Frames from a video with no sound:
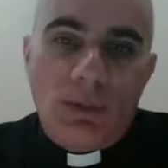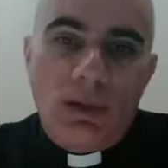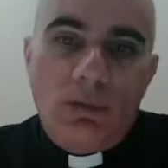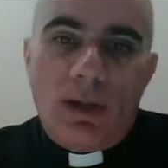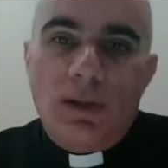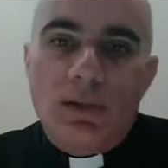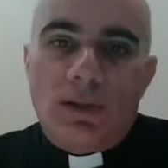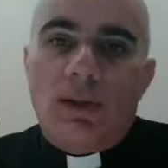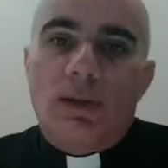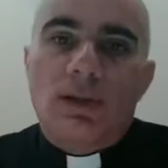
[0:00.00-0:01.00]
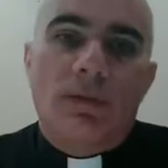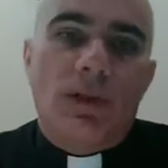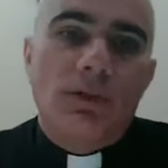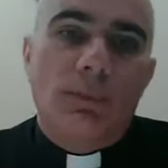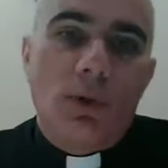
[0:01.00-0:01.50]
Eucharystię
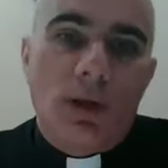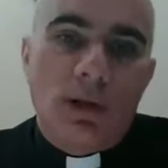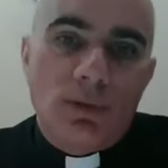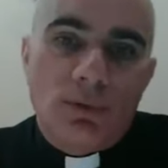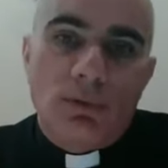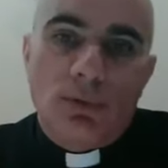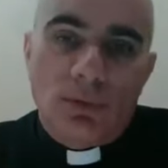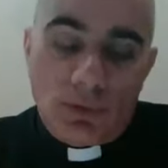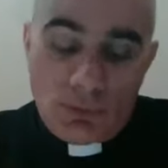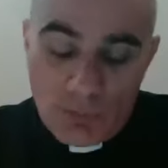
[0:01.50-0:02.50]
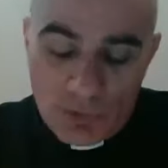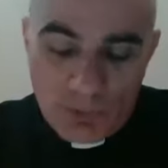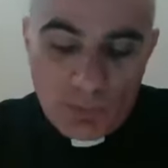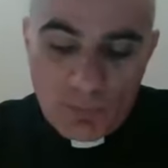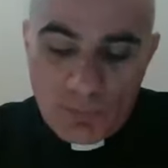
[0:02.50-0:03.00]
nazywać po grecku, to cośmy
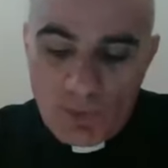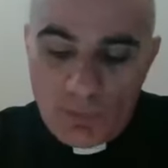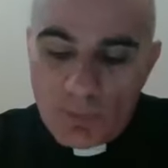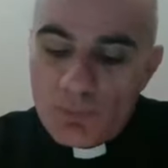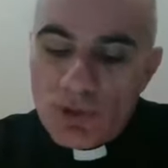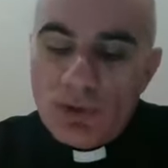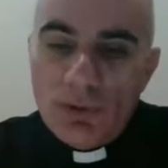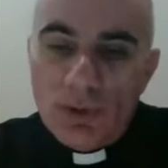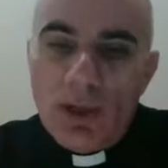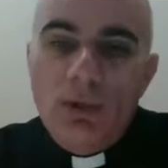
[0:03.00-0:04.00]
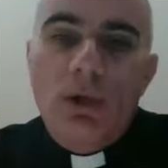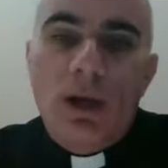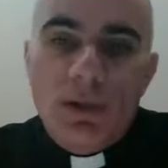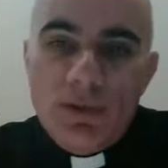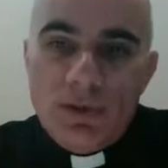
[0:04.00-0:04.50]
sobie mówili poprzednio,
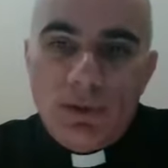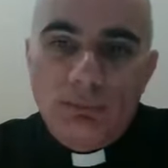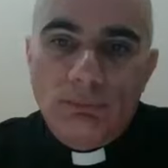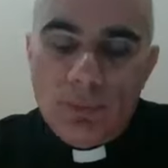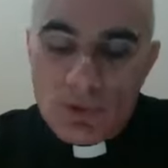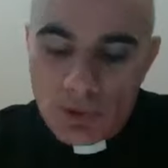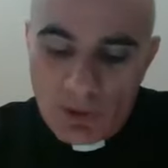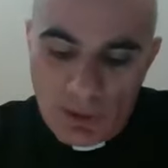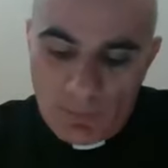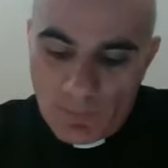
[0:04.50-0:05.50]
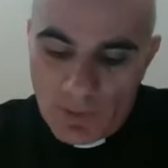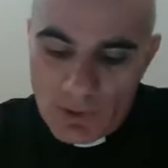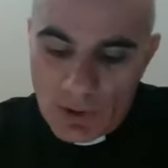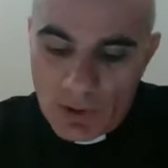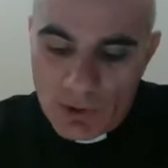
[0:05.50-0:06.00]
Eucharystu, czyli
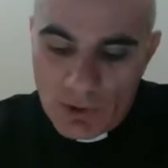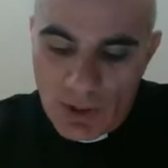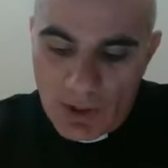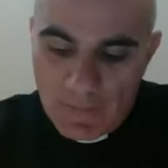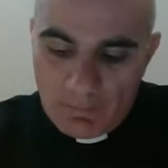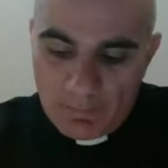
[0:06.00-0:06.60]
dziękczynienie.